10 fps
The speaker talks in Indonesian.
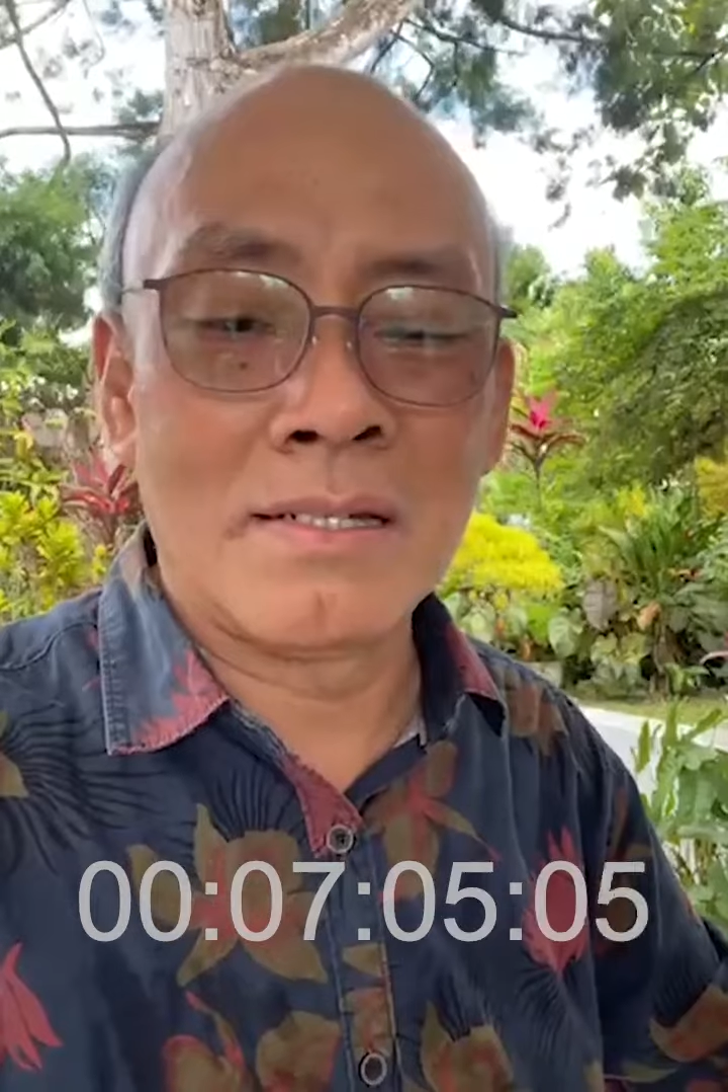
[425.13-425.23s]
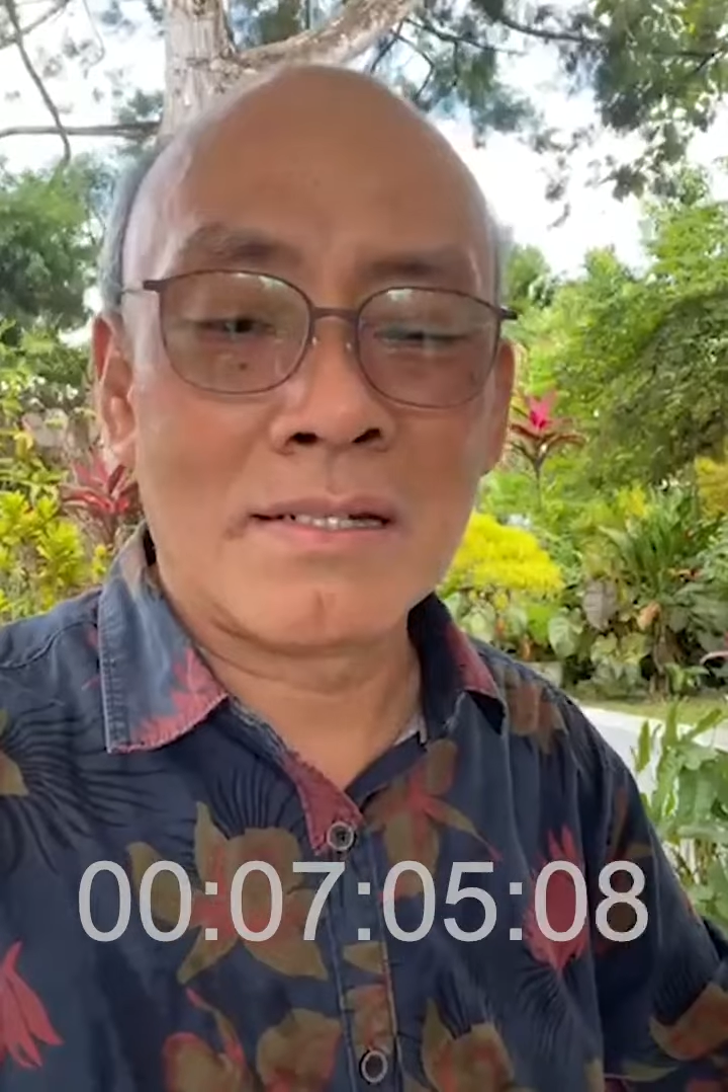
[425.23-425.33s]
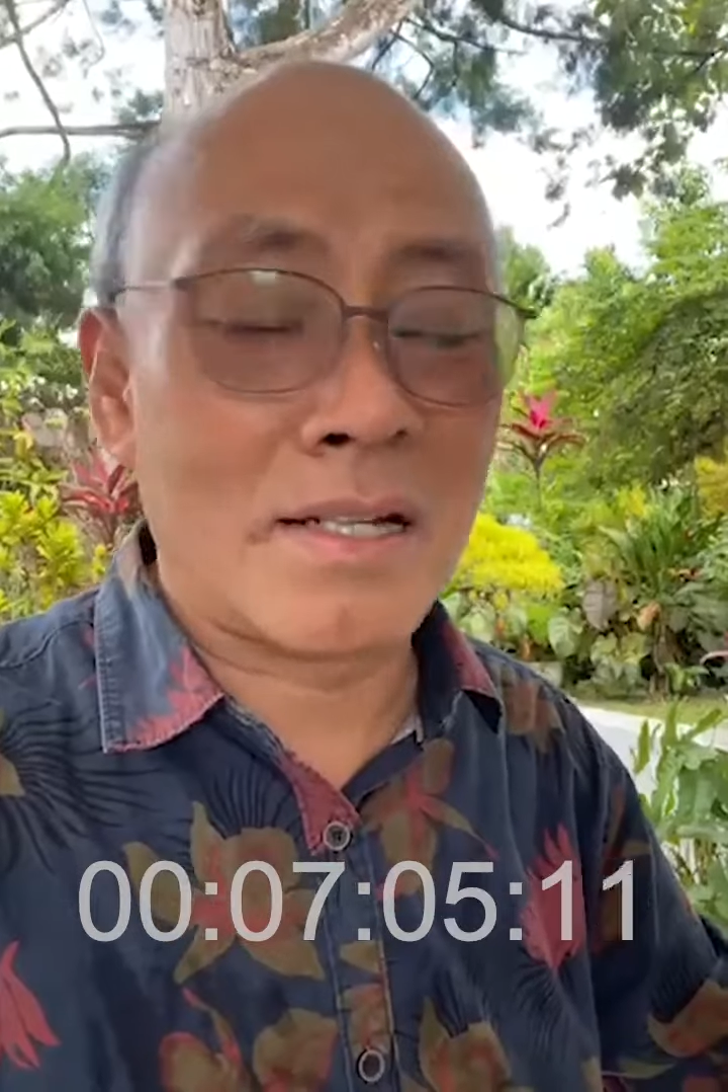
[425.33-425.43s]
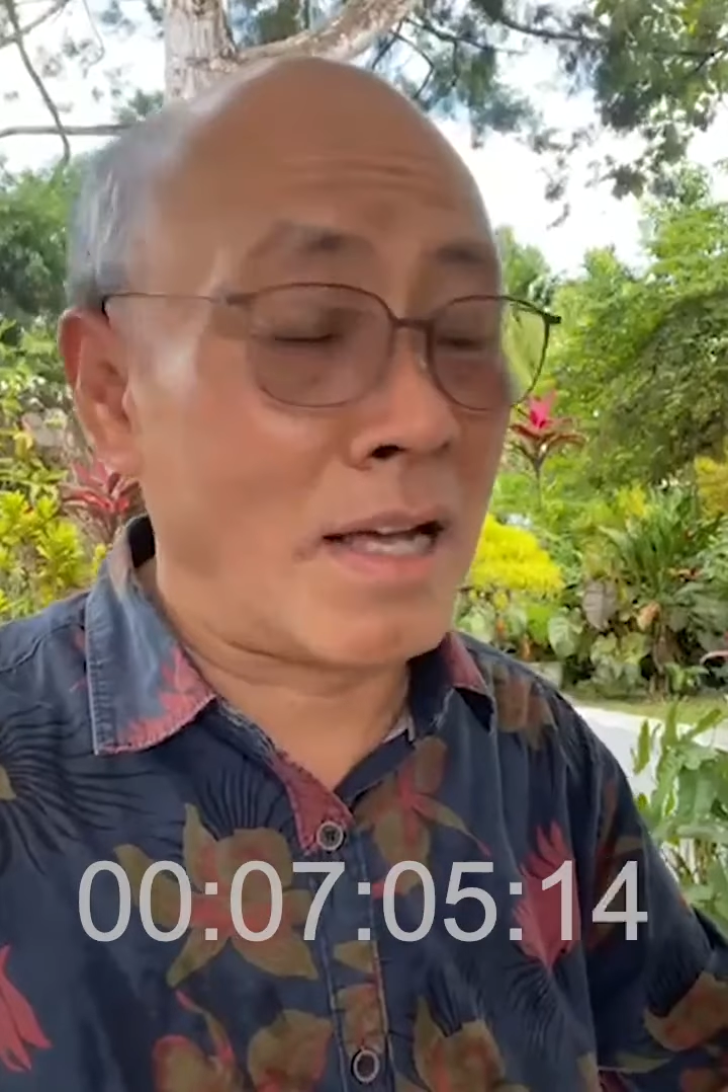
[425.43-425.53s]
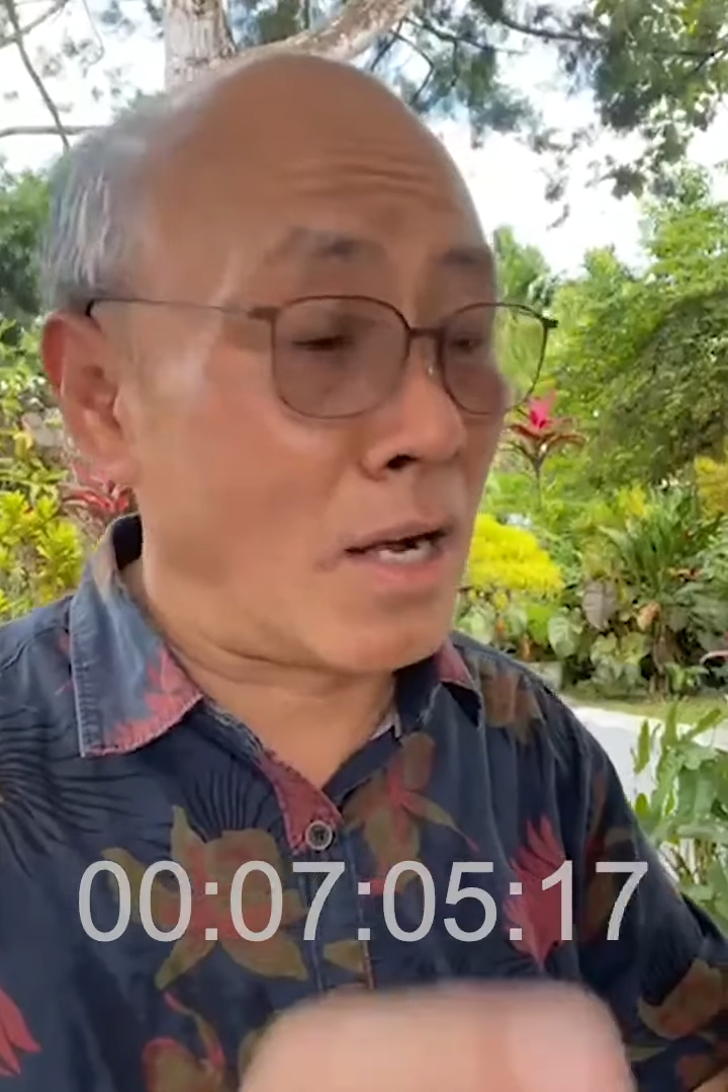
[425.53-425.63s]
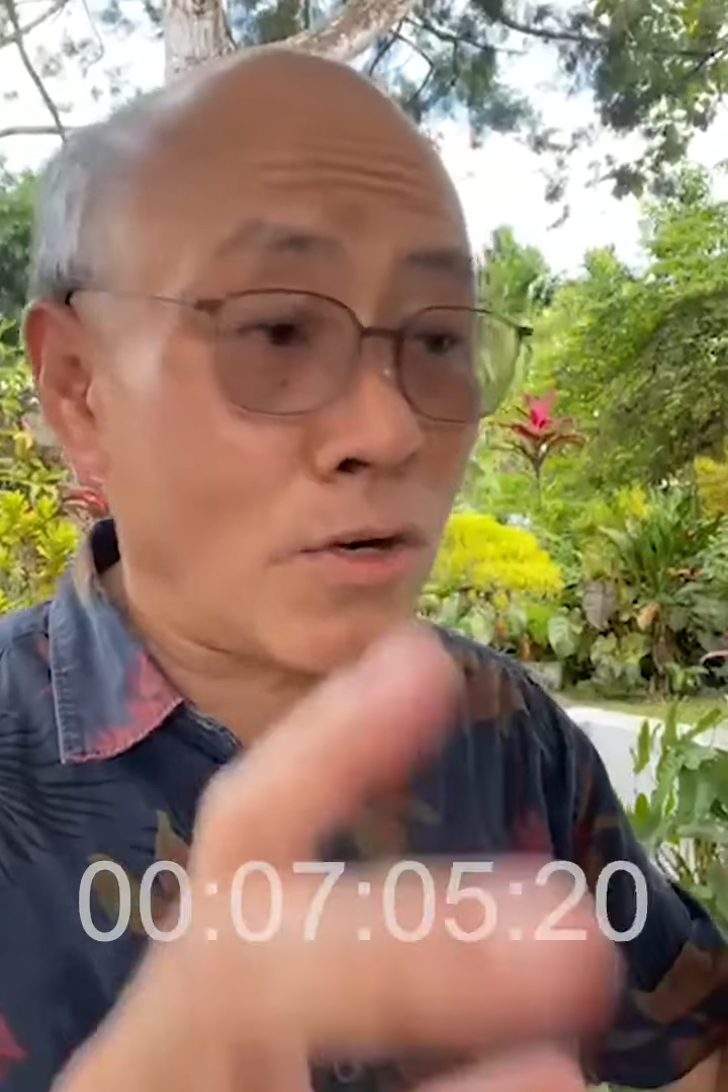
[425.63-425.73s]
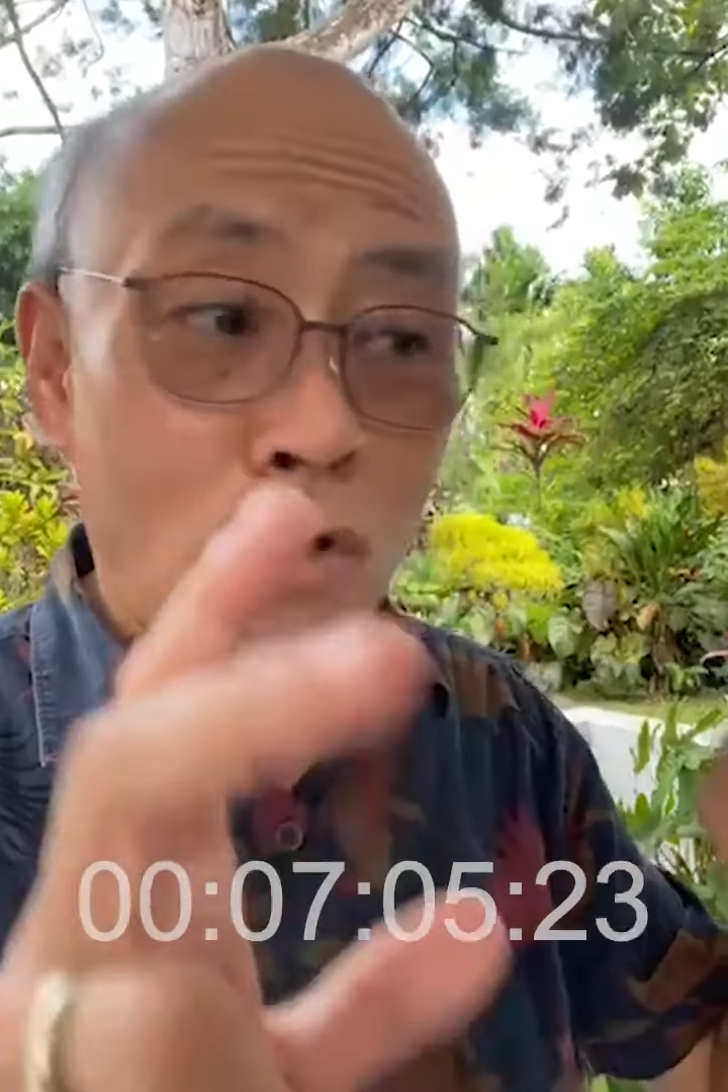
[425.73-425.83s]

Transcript: dengan